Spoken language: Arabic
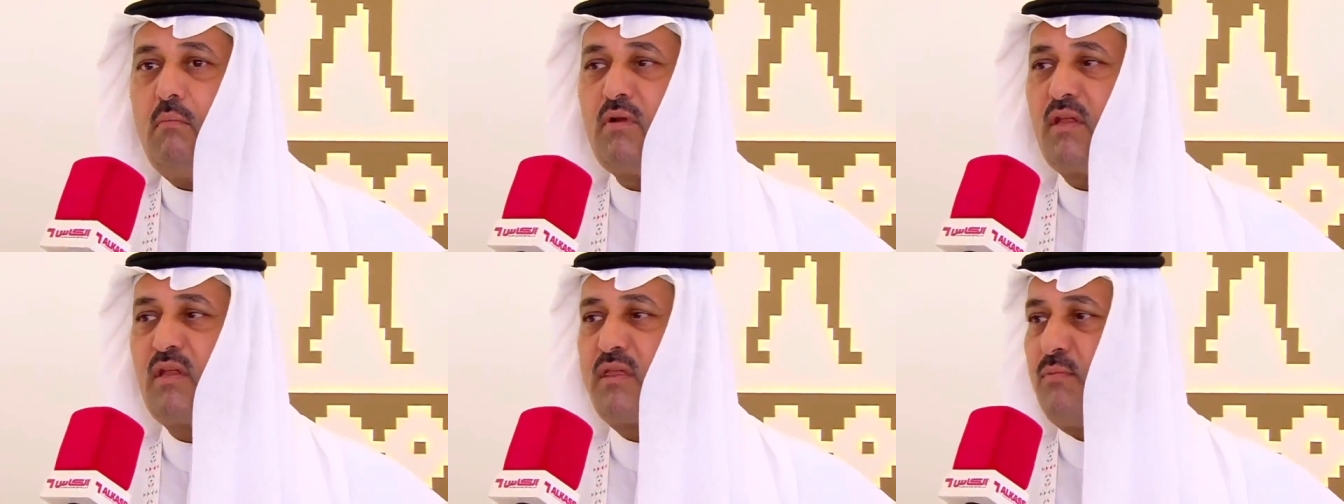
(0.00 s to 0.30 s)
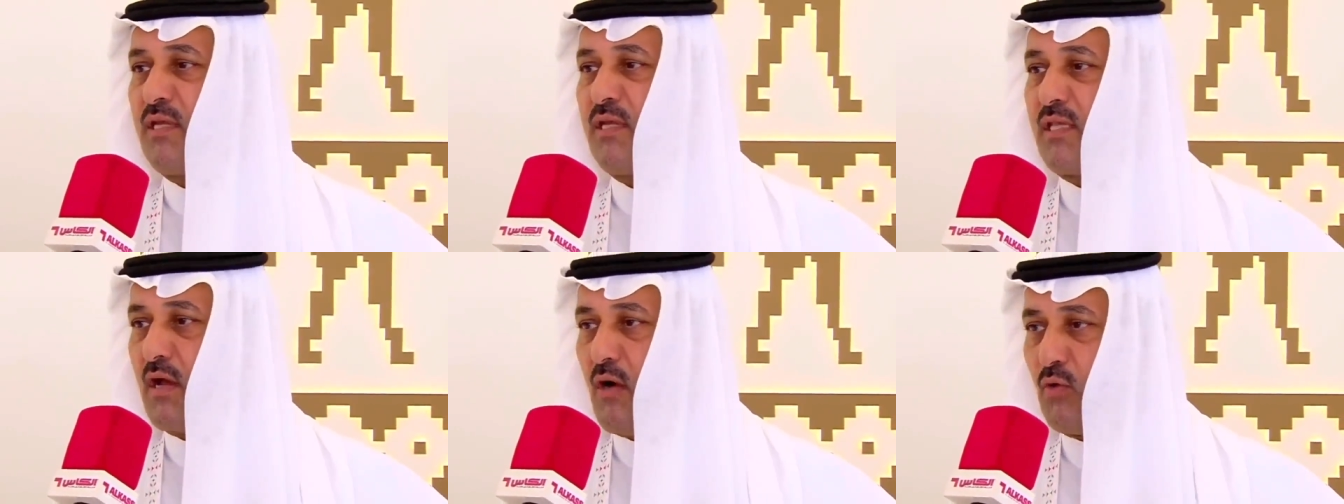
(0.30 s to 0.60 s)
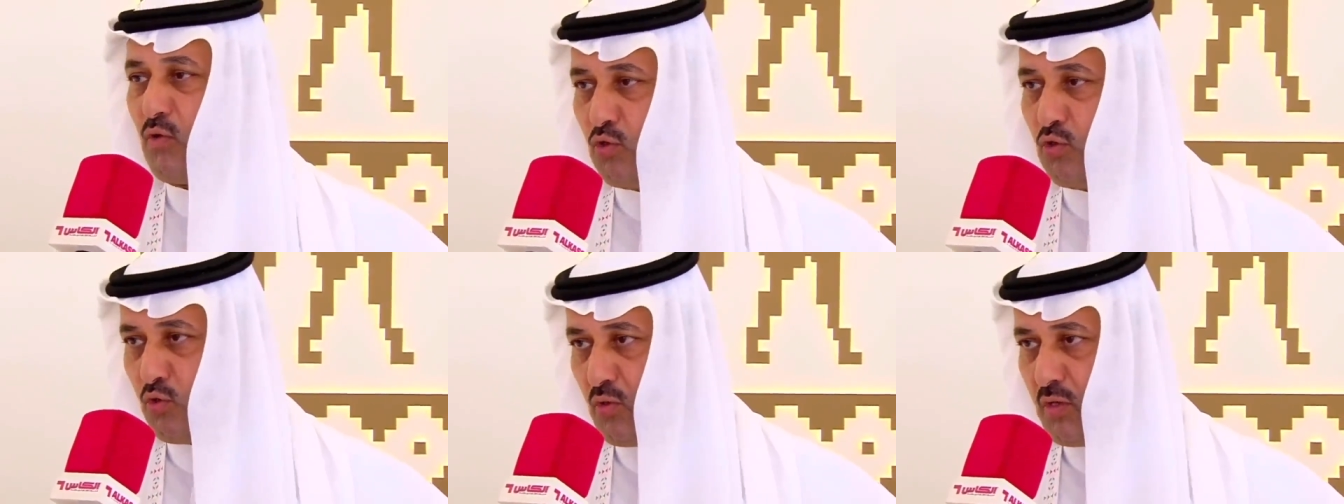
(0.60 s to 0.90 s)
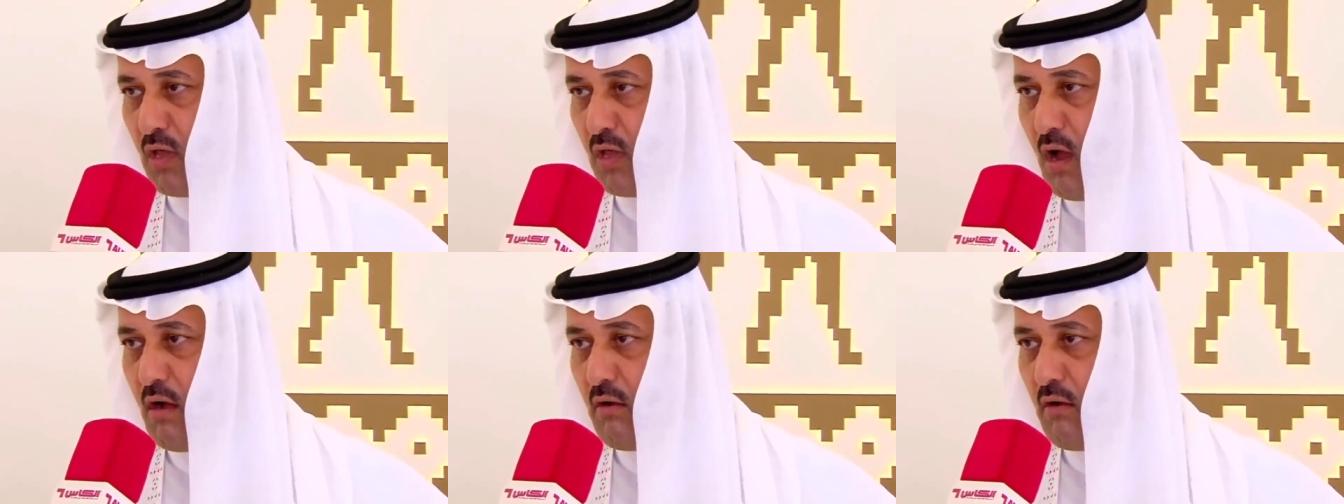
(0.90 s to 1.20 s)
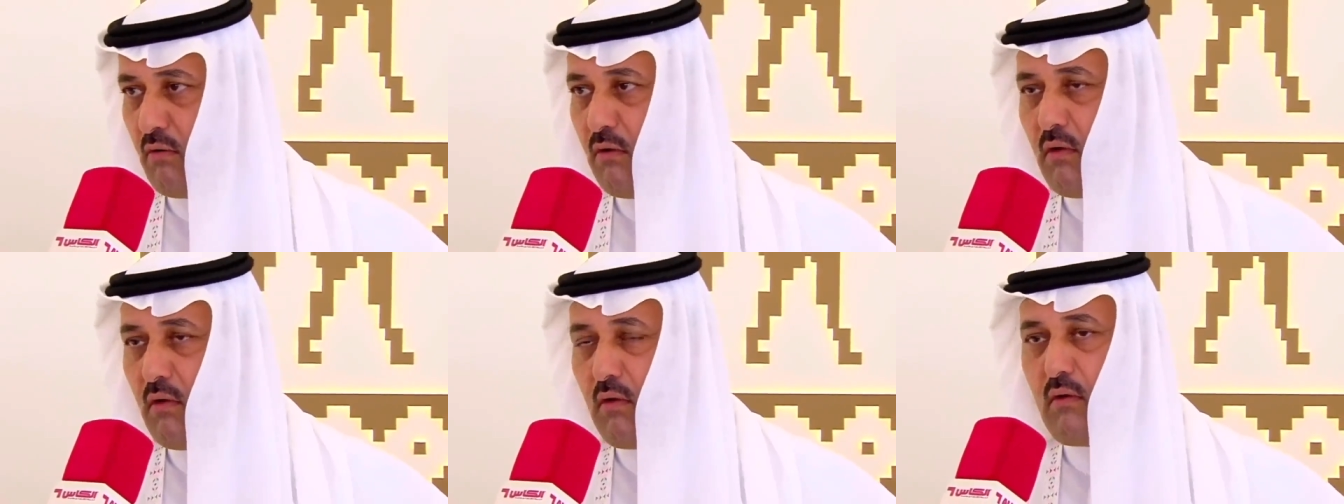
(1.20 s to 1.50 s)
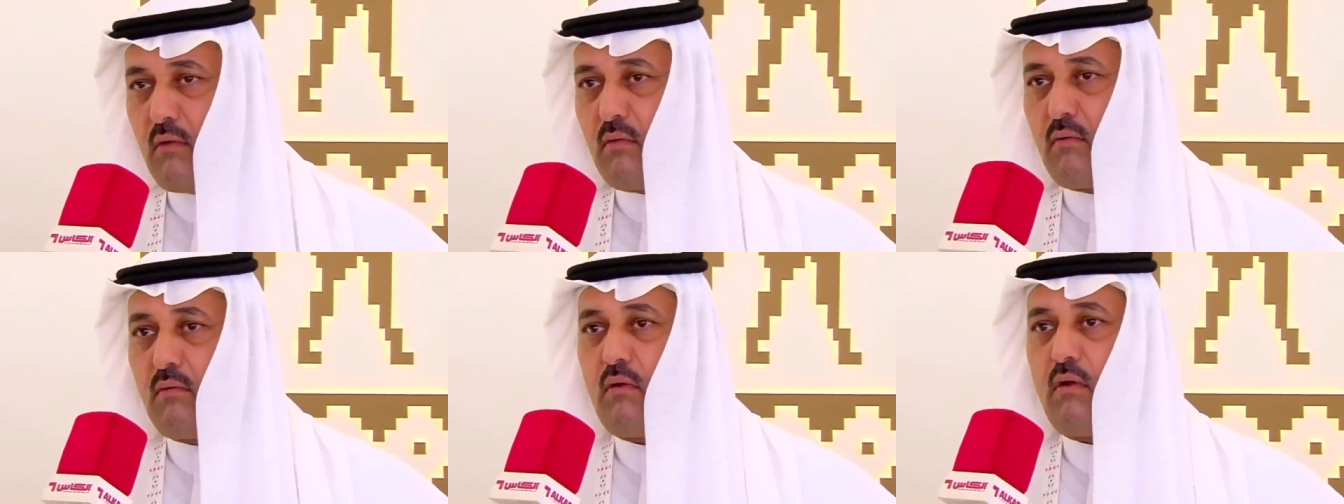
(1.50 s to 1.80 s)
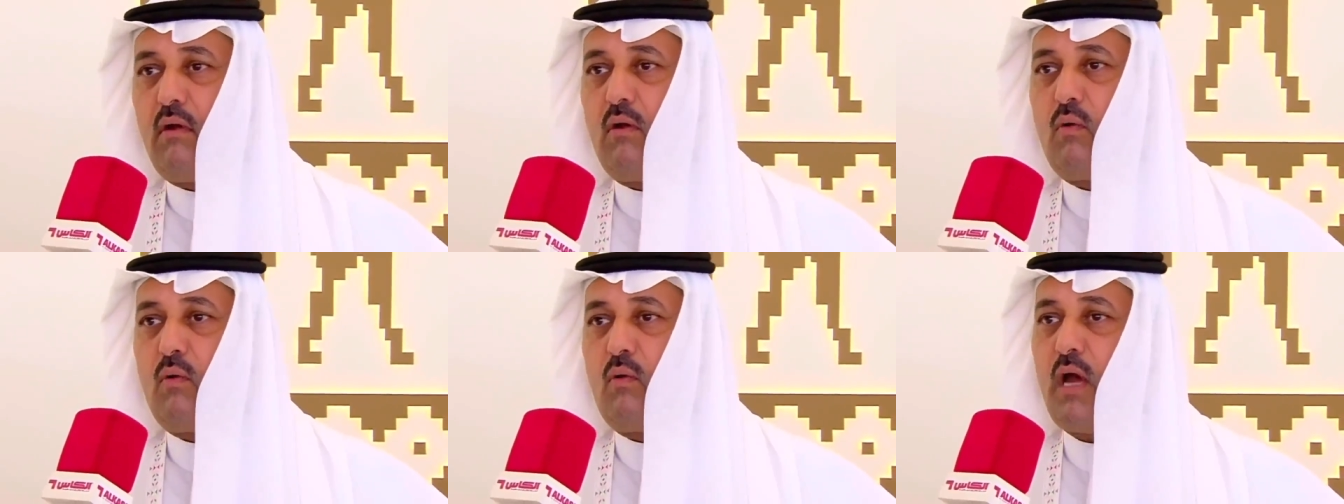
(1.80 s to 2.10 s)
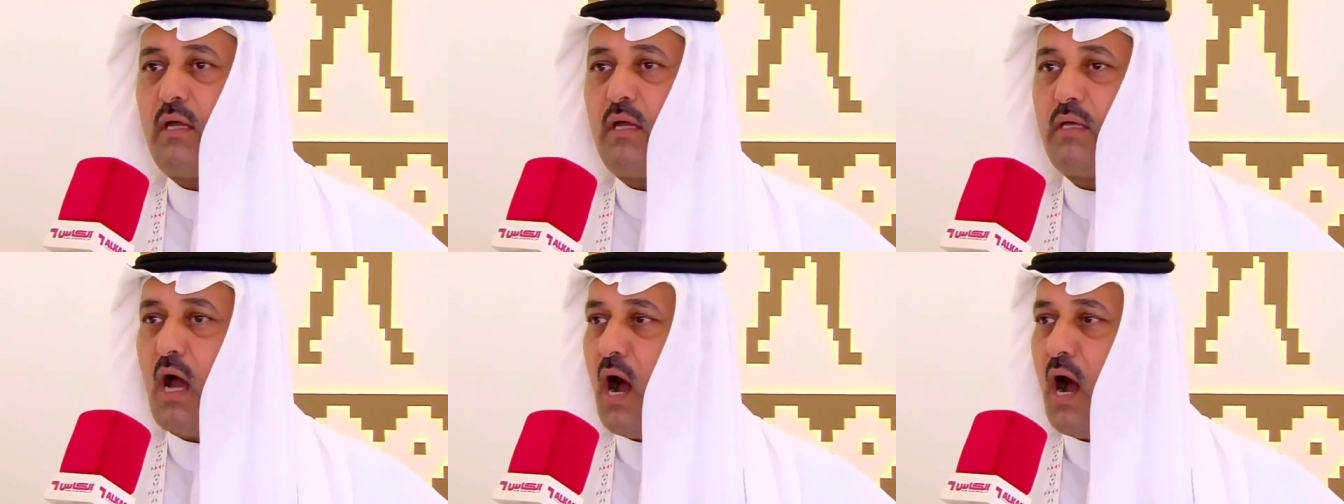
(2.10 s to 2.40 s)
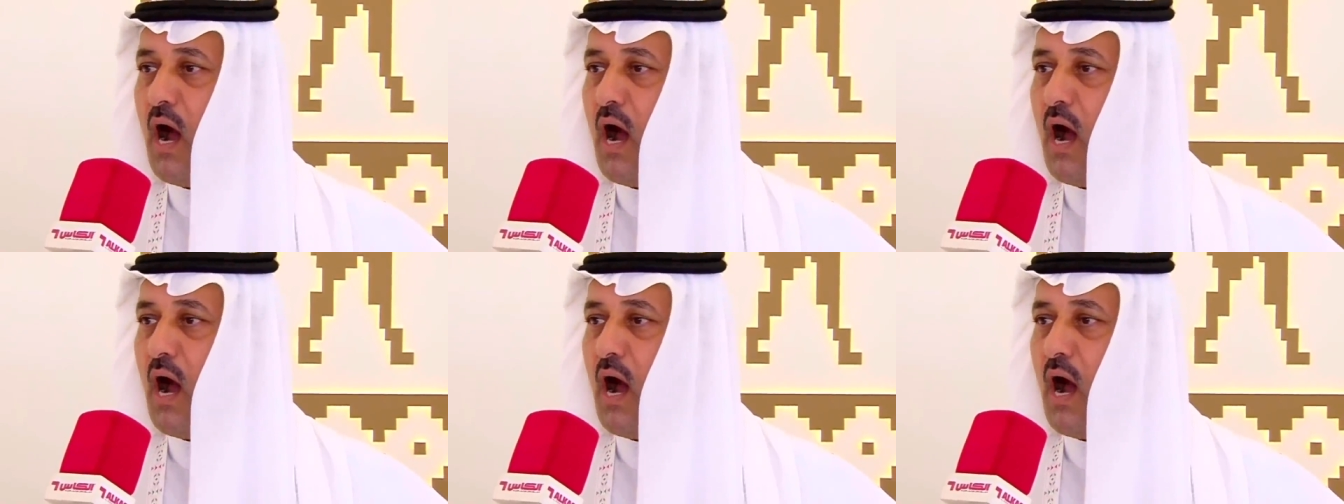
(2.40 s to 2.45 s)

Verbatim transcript: مثبتة وجودها وهي